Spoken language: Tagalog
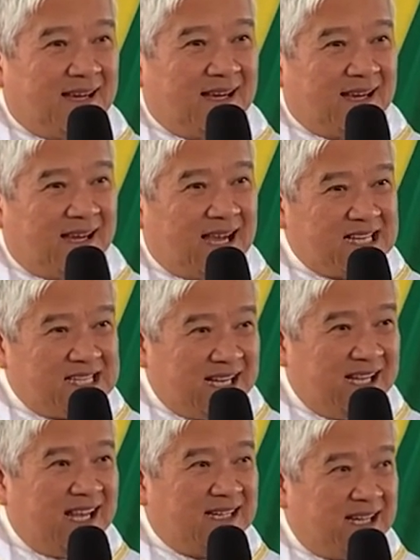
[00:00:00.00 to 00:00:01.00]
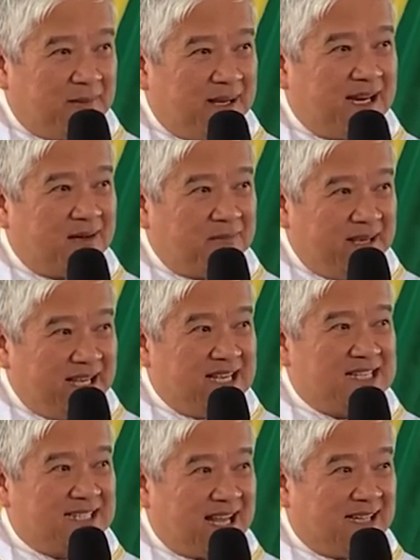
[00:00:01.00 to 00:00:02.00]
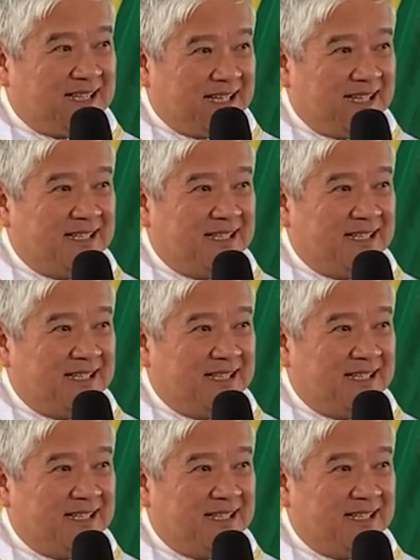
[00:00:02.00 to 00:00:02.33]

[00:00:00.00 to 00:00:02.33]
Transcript: Kasing ganda ba ng bihis natin